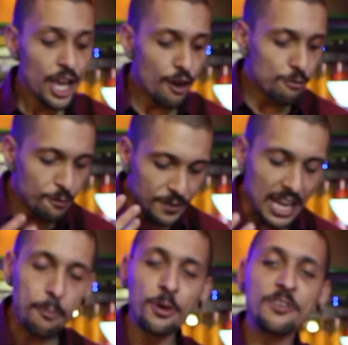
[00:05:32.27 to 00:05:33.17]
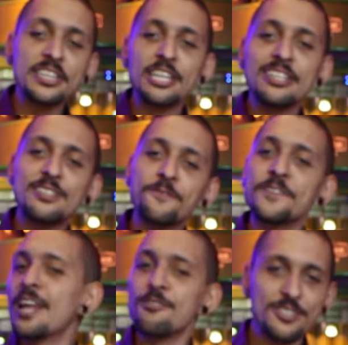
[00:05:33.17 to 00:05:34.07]
Eu vou ficar aproveitando esse
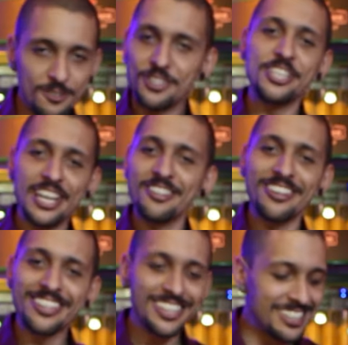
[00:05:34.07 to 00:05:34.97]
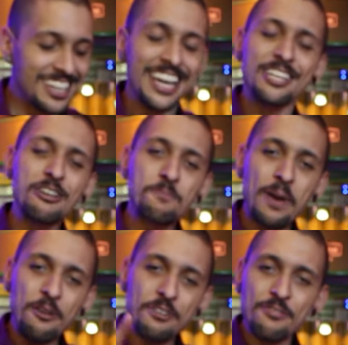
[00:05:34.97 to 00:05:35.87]
finalzinho de ano aqui. Eu
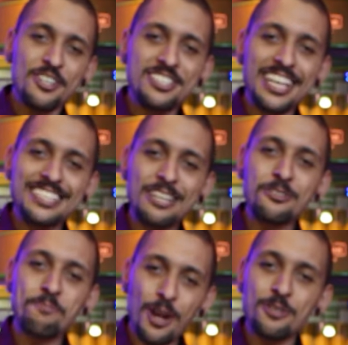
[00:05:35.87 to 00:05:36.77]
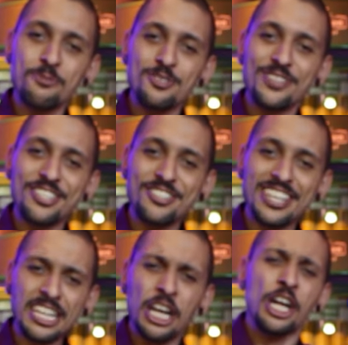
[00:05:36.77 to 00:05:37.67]
espero ver vocês aí nos próximos vídeos,
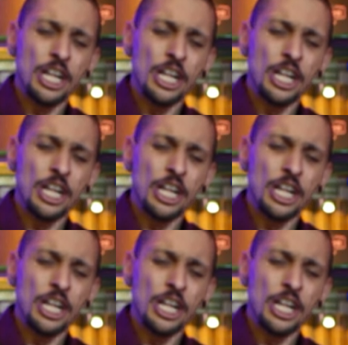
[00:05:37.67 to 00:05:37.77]
hein?